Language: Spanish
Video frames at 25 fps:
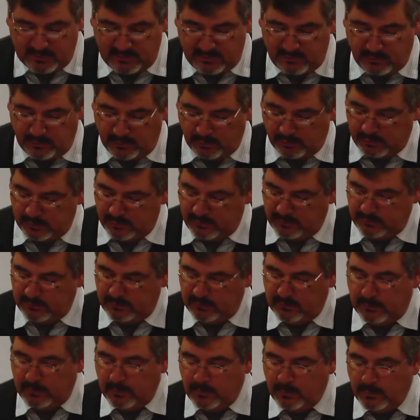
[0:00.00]
decisiones.
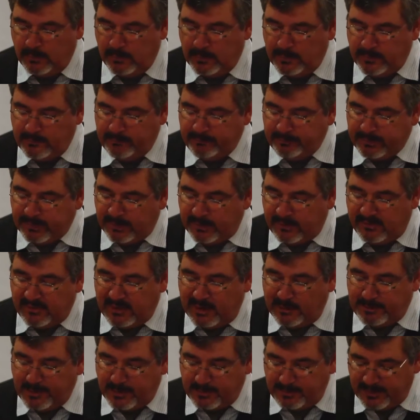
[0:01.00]
Desde
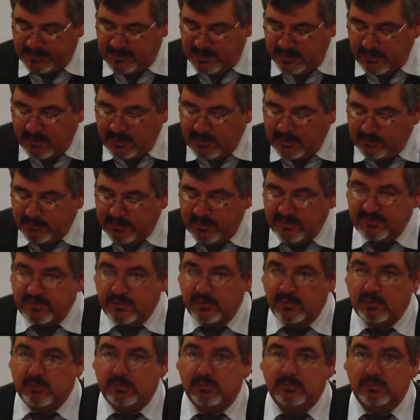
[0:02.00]
la perspectiva del Ministerio de